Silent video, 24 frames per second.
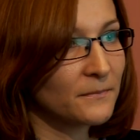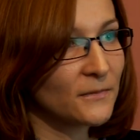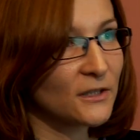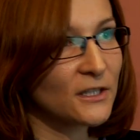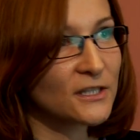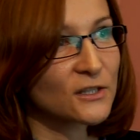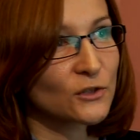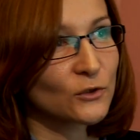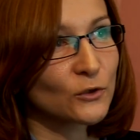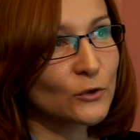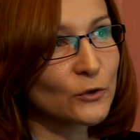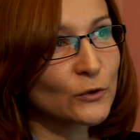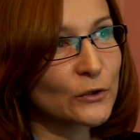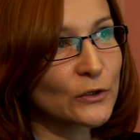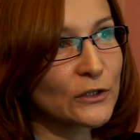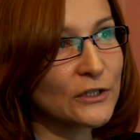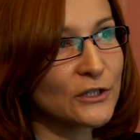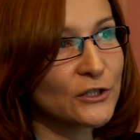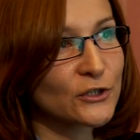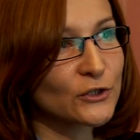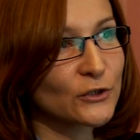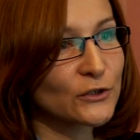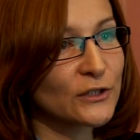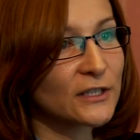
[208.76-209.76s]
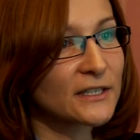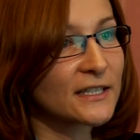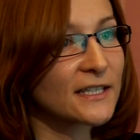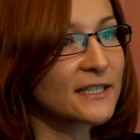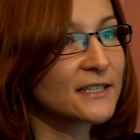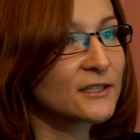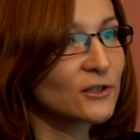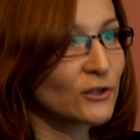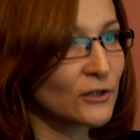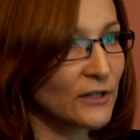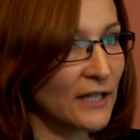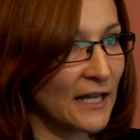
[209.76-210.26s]
jest ono ograniczone
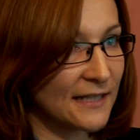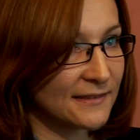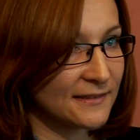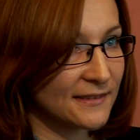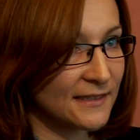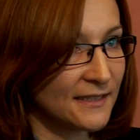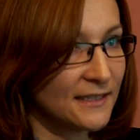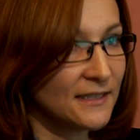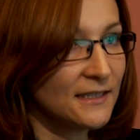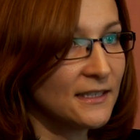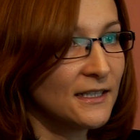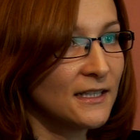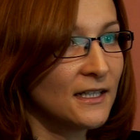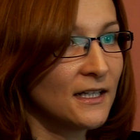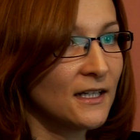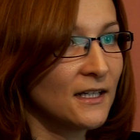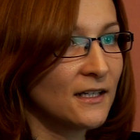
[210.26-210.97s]
terytorialnie,